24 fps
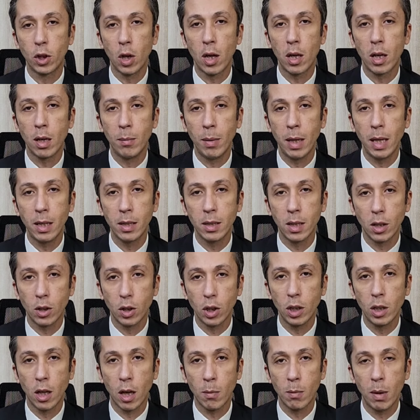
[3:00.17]
في شهر مارس
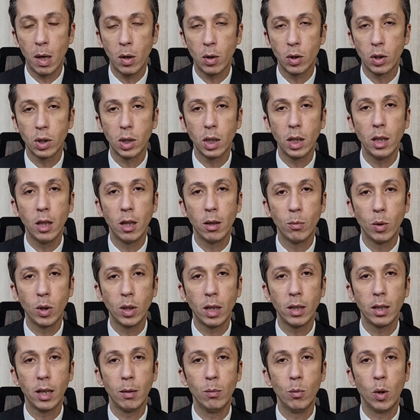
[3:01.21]
2024
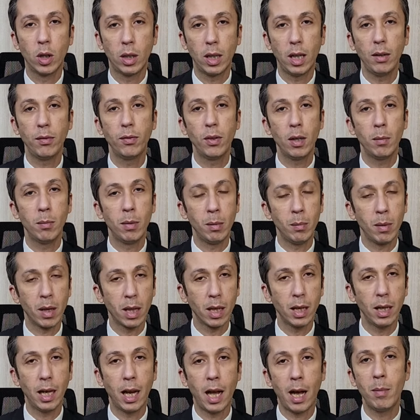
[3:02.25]
للمدد المختلفه
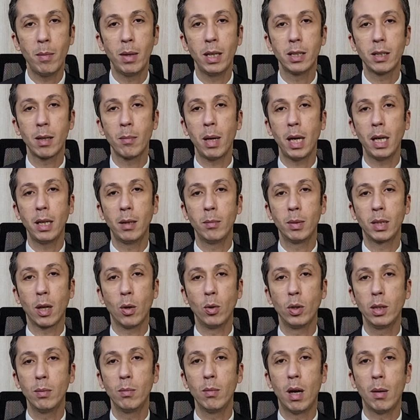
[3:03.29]
بالمثال العملي زي ما احنا
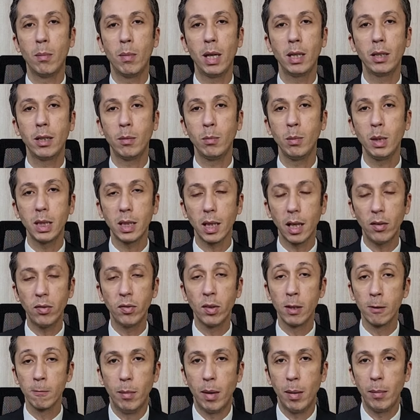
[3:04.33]
متعودين مع بعض ال
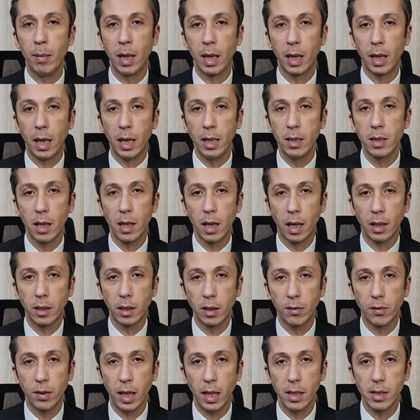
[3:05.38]
100000 المبلغ اللي هينزل
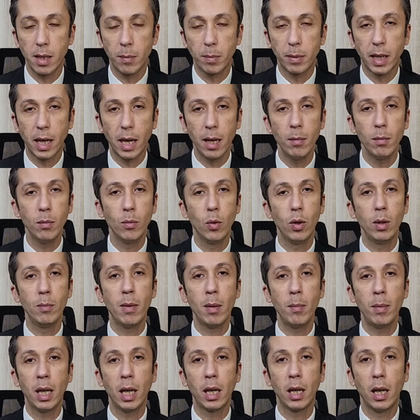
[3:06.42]
لحضرتك في الحساب كام
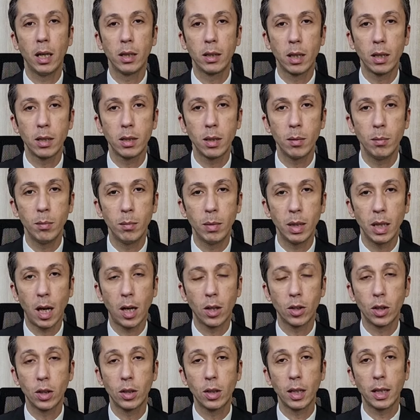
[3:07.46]
والمبلغ اللي هيتخصم من
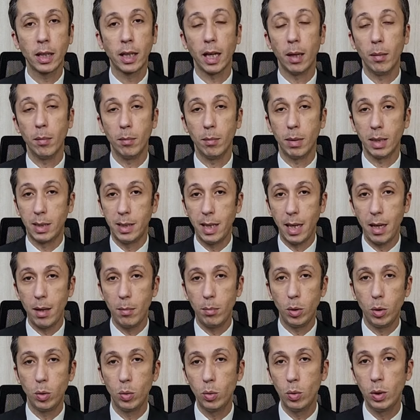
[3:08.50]
حضرتك كام بس ده
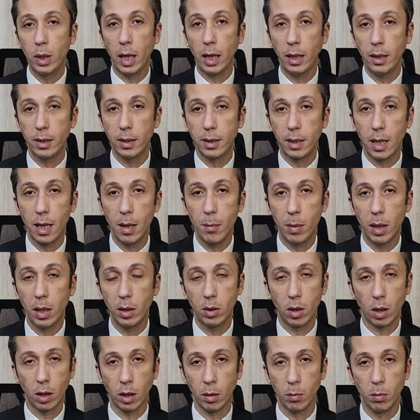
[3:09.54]
بدون احتساب
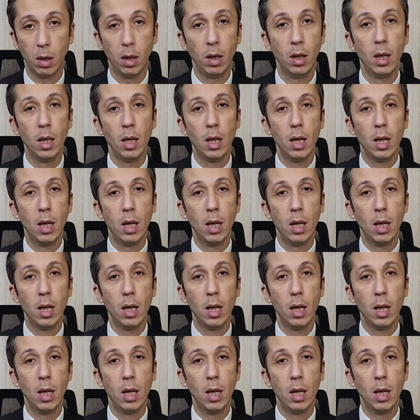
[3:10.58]
الضريبه